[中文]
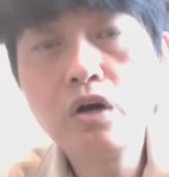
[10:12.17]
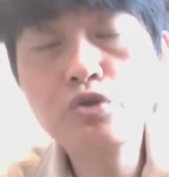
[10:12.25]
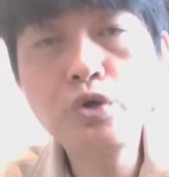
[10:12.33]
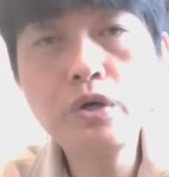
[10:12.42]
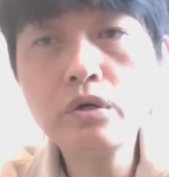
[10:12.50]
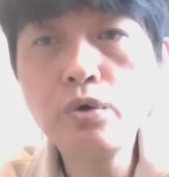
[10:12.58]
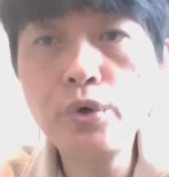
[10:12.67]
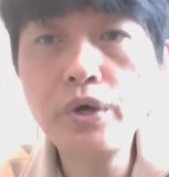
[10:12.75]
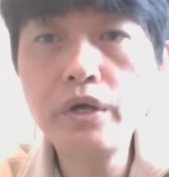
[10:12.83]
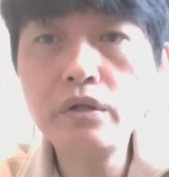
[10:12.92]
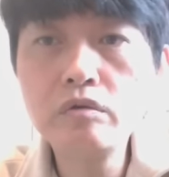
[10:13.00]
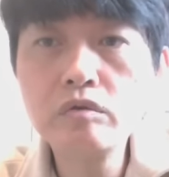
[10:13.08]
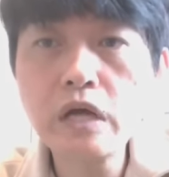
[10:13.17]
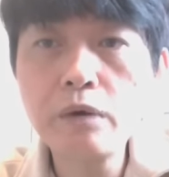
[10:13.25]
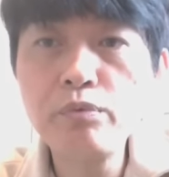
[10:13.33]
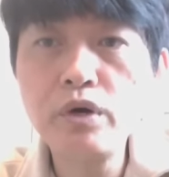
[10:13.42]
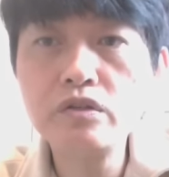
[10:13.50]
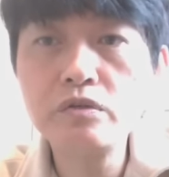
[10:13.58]
哦，所以会员大
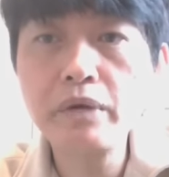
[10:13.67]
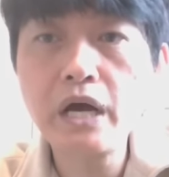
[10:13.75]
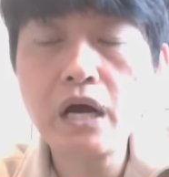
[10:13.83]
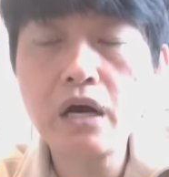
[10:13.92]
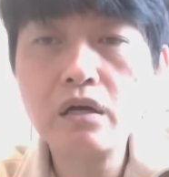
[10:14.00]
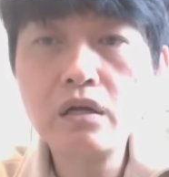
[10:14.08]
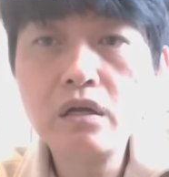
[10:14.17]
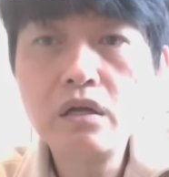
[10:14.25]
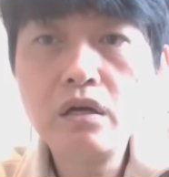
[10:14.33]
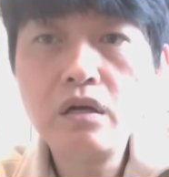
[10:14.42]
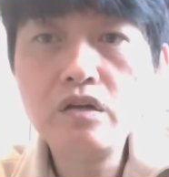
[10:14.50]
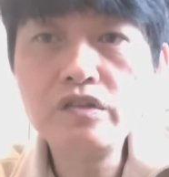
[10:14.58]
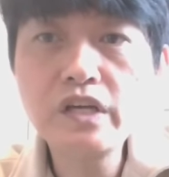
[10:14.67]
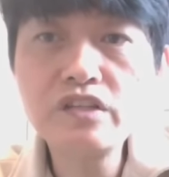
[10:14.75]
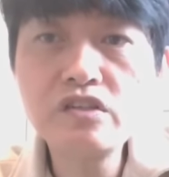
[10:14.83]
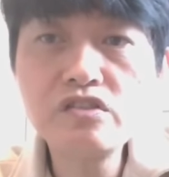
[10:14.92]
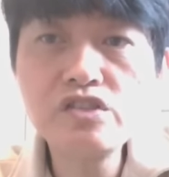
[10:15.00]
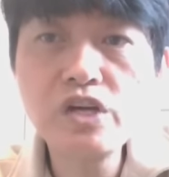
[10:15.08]
部分怎么样？你在
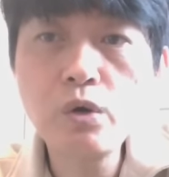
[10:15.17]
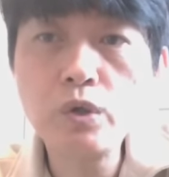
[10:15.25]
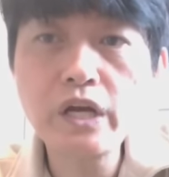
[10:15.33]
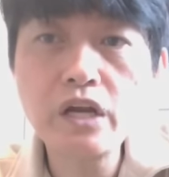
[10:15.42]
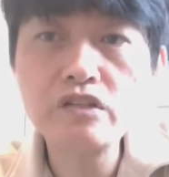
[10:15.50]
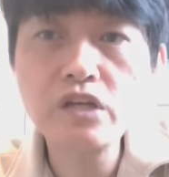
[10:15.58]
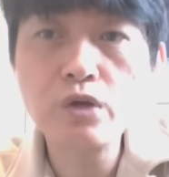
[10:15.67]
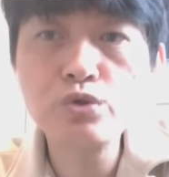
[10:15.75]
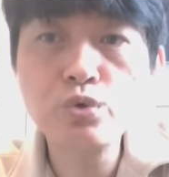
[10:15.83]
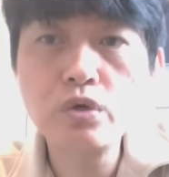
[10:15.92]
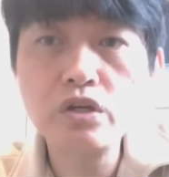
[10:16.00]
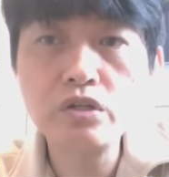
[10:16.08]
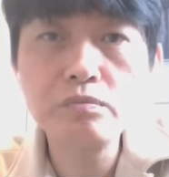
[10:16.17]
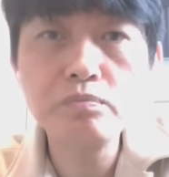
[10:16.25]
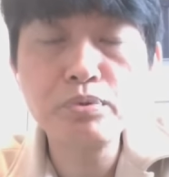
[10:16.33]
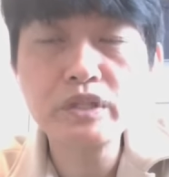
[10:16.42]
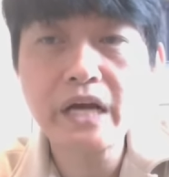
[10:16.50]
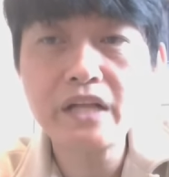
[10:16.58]
这之前我带你操作了，你
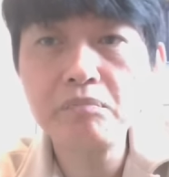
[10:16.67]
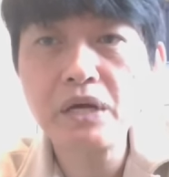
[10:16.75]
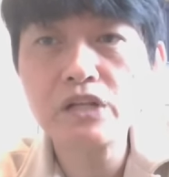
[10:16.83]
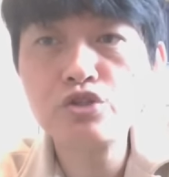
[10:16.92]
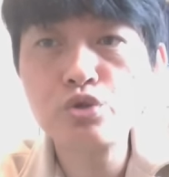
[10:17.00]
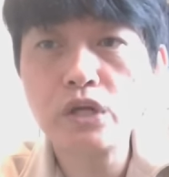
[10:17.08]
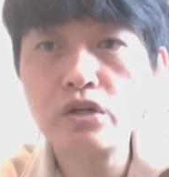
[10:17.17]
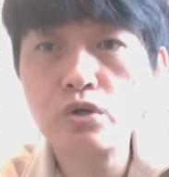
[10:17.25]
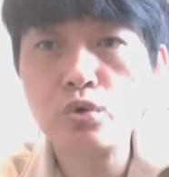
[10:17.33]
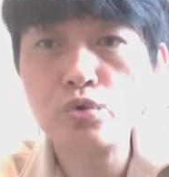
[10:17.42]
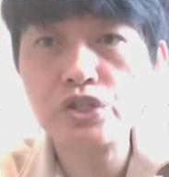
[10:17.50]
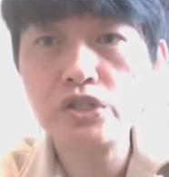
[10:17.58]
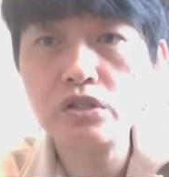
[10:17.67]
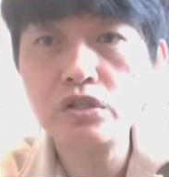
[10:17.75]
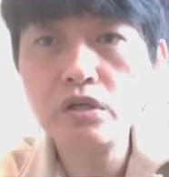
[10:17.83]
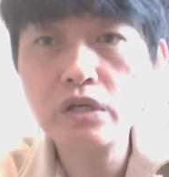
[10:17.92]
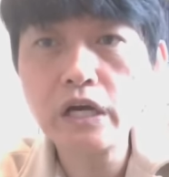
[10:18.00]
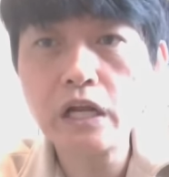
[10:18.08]
不但怎么样赚了股
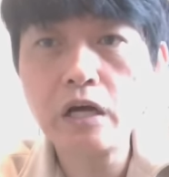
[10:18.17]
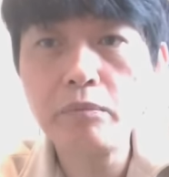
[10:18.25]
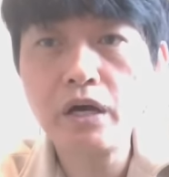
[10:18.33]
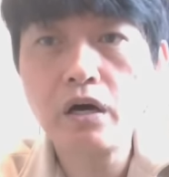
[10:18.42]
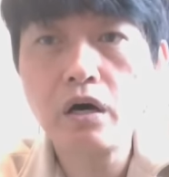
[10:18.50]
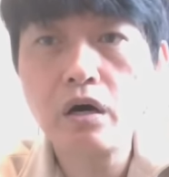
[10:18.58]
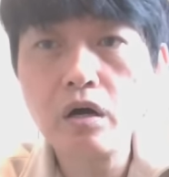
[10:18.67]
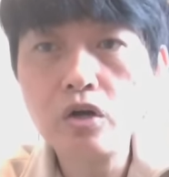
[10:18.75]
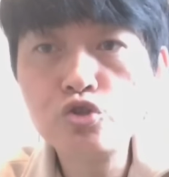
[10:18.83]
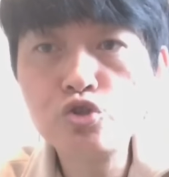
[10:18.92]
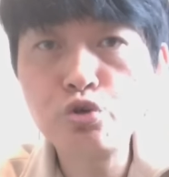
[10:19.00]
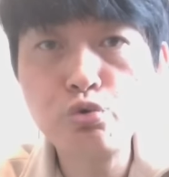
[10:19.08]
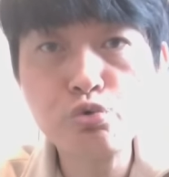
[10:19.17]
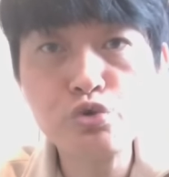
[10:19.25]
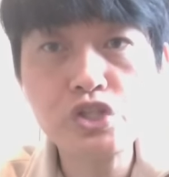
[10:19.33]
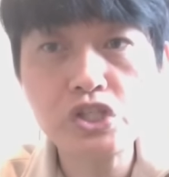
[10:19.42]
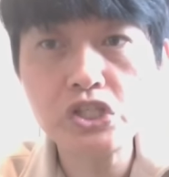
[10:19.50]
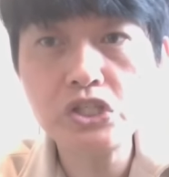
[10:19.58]
息，看到没有？除
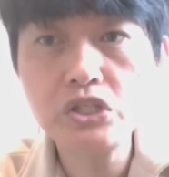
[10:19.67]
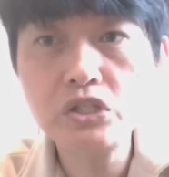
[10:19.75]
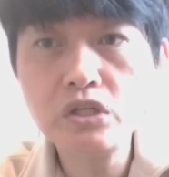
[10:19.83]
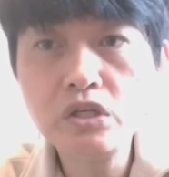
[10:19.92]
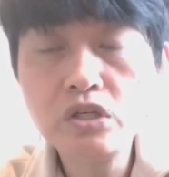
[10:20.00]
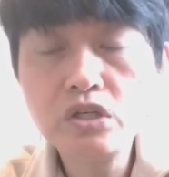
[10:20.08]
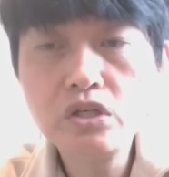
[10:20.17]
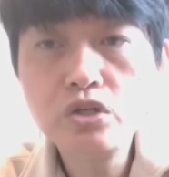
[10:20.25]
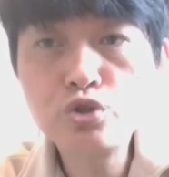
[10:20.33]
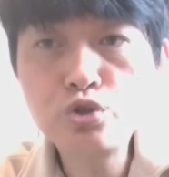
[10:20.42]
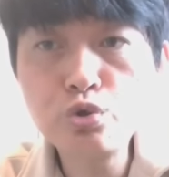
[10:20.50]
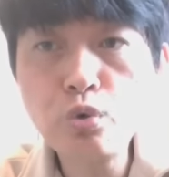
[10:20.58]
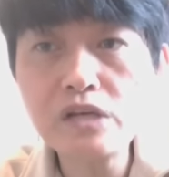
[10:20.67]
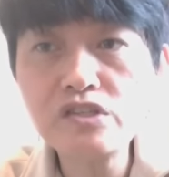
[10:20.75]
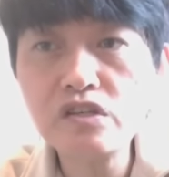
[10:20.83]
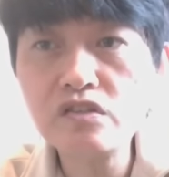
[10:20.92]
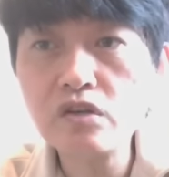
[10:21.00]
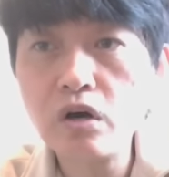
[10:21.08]
息，除完
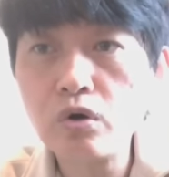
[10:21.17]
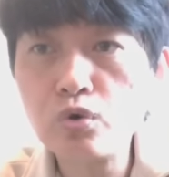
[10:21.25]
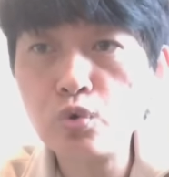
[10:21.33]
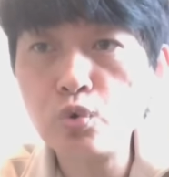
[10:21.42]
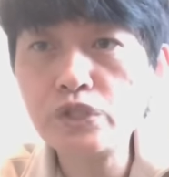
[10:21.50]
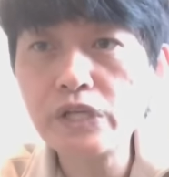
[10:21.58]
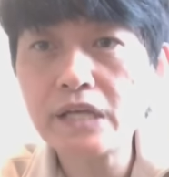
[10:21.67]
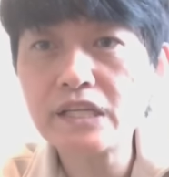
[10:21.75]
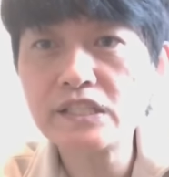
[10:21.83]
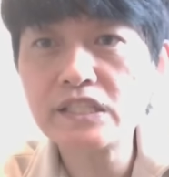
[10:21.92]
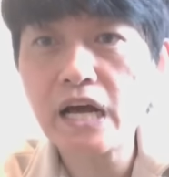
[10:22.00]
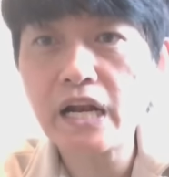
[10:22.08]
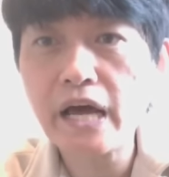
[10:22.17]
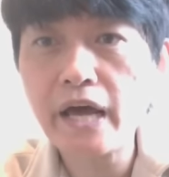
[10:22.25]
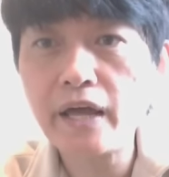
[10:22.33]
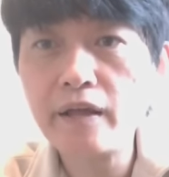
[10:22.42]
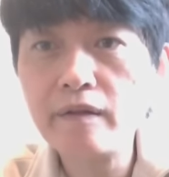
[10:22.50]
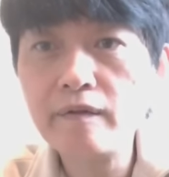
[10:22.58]
息之后股价再上
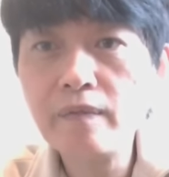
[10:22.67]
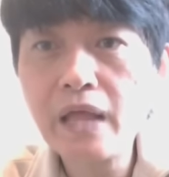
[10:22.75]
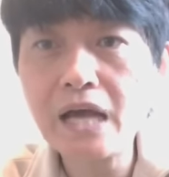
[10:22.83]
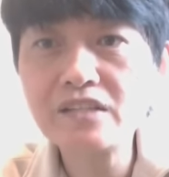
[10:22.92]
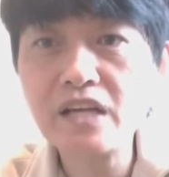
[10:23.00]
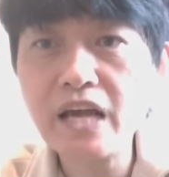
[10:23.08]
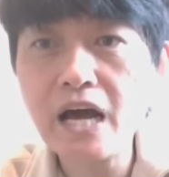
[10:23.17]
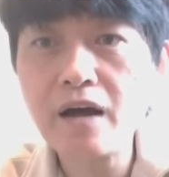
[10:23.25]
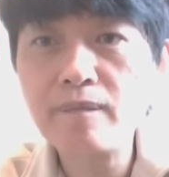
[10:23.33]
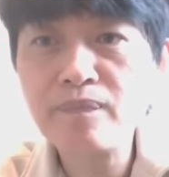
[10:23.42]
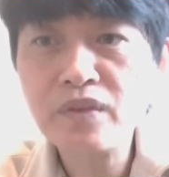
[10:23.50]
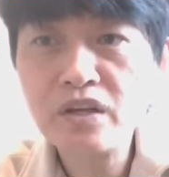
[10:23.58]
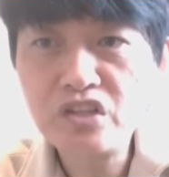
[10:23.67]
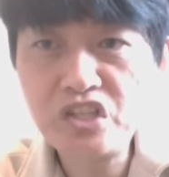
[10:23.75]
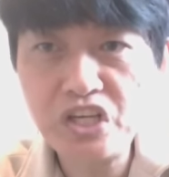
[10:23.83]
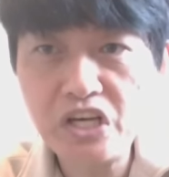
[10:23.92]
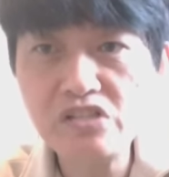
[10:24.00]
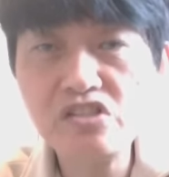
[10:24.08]
来，还怎样？
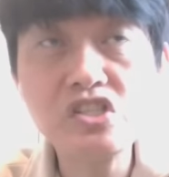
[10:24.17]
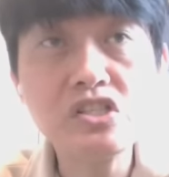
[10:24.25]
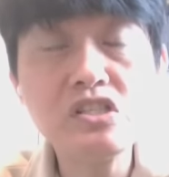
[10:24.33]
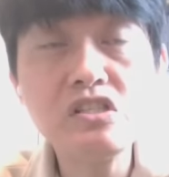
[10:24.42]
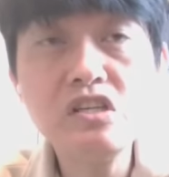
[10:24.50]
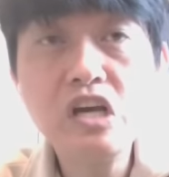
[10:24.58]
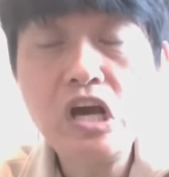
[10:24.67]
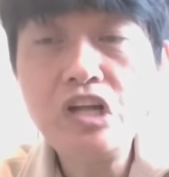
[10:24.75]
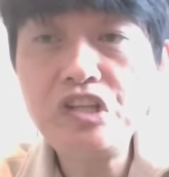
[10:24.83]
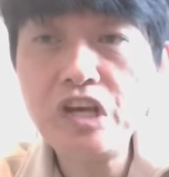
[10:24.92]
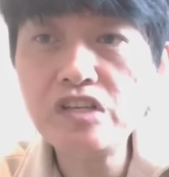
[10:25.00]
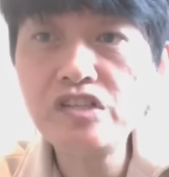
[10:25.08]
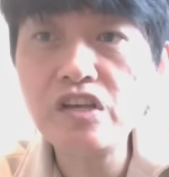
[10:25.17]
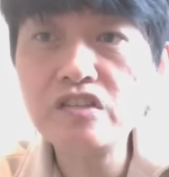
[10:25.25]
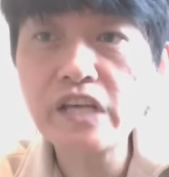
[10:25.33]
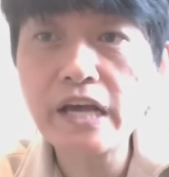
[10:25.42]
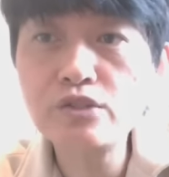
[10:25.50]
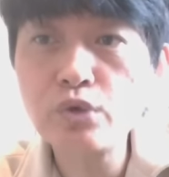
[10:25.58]
填息，填息
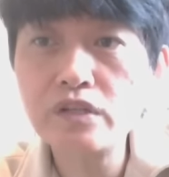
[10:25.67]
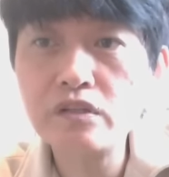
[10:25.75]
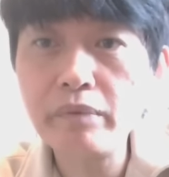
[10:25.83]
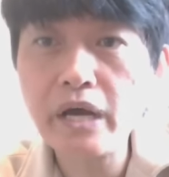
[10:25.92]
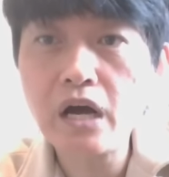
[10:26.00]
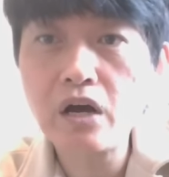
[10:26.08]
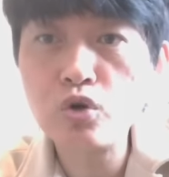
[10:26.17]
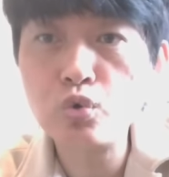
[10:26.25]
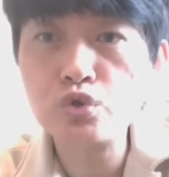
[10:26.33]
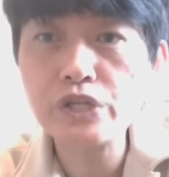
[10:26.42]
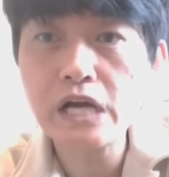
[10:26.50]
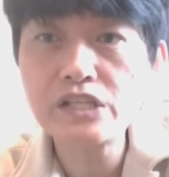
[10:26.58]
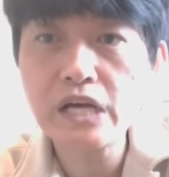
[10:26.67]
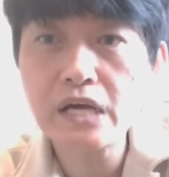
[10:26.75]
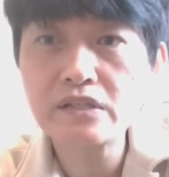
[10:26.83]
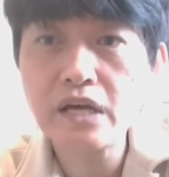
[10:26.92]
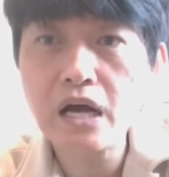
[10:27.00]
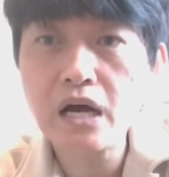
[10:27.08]
再赚怎么样？股价
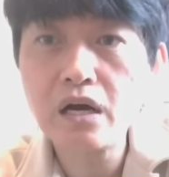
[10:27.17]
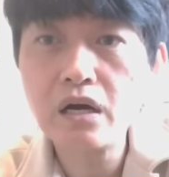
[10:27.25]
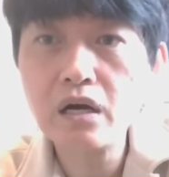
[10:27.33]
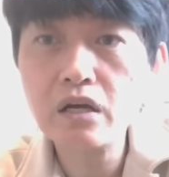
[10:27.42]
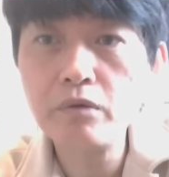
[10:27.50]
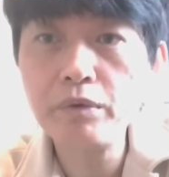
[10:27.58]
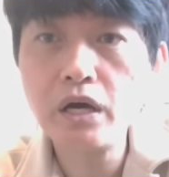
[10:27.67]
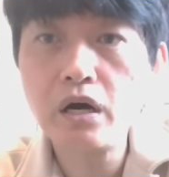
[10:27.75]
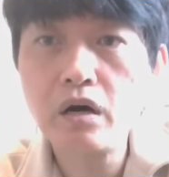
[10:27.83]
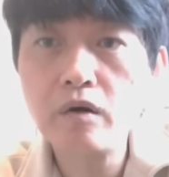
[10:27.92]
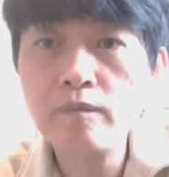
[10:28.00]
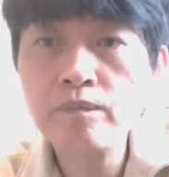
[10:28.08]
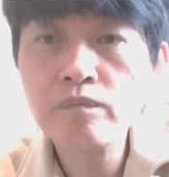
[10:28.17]
价差有没有？